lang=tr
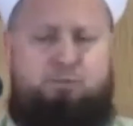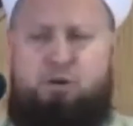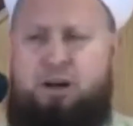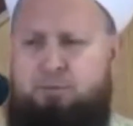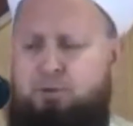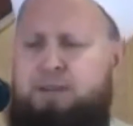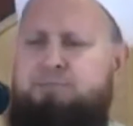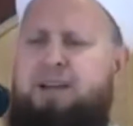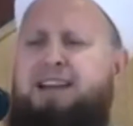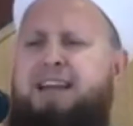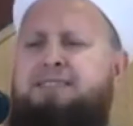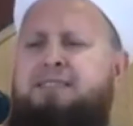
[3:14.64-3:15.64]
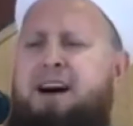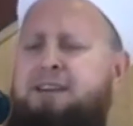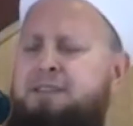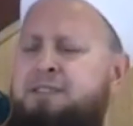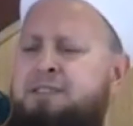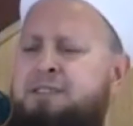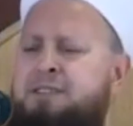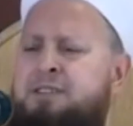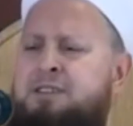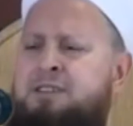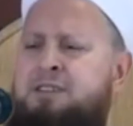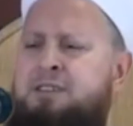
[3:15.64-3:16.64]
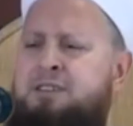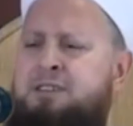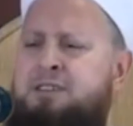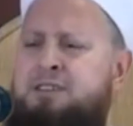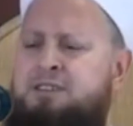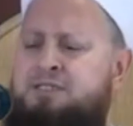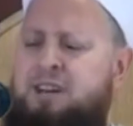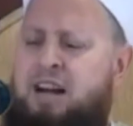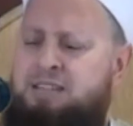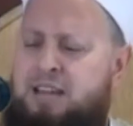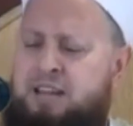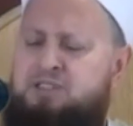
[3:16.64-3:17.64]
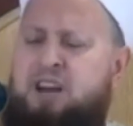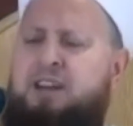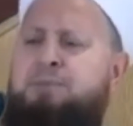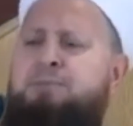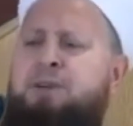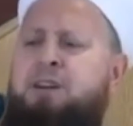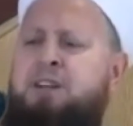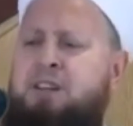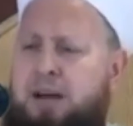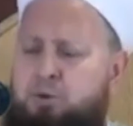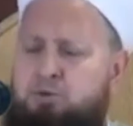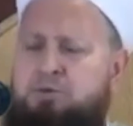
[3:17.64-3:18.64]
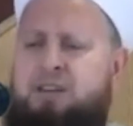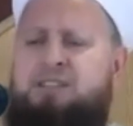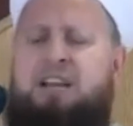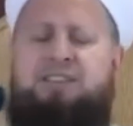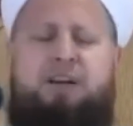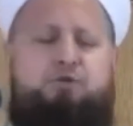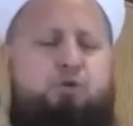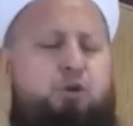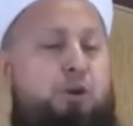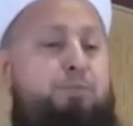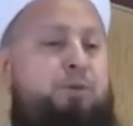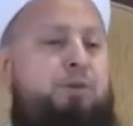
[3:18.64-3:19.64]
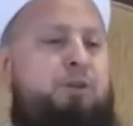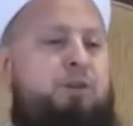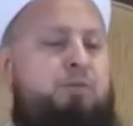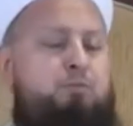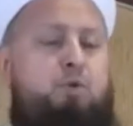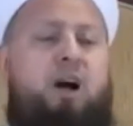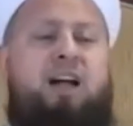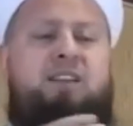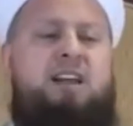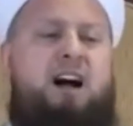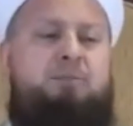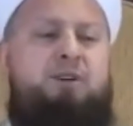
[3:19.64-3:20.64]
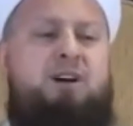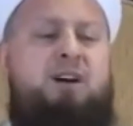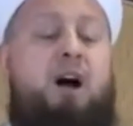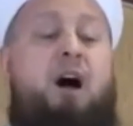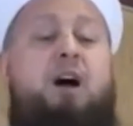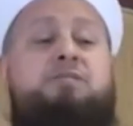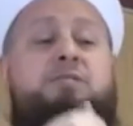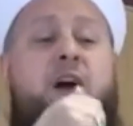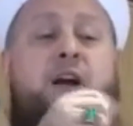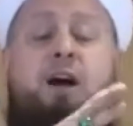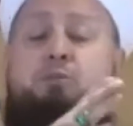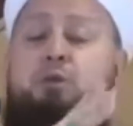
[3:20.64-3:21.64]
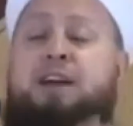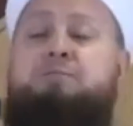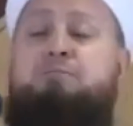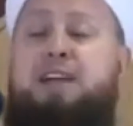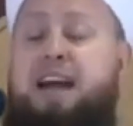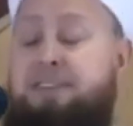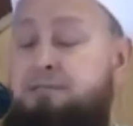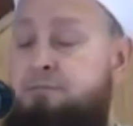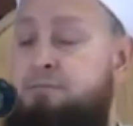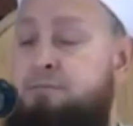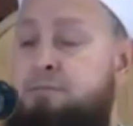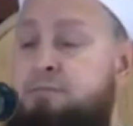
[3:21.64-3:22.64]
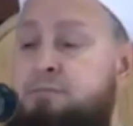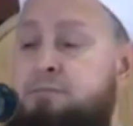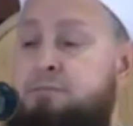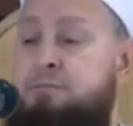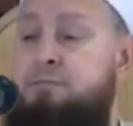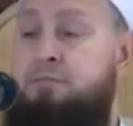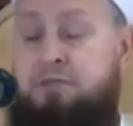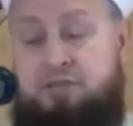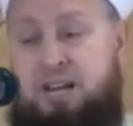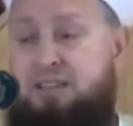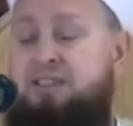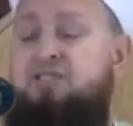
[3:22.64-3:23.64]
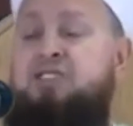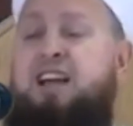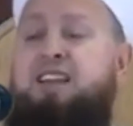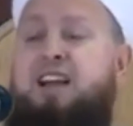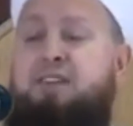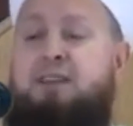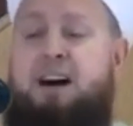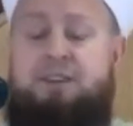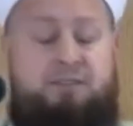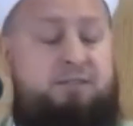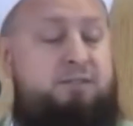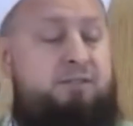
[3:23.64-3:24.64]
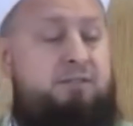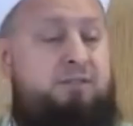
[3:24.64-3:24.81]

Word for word: E bunu kabul etmeyenler var. İsrail'de yaşayıp Yahudi vatandaşı olup bu katliamı asla kabul etmeyen Vicdanlı insanlar var.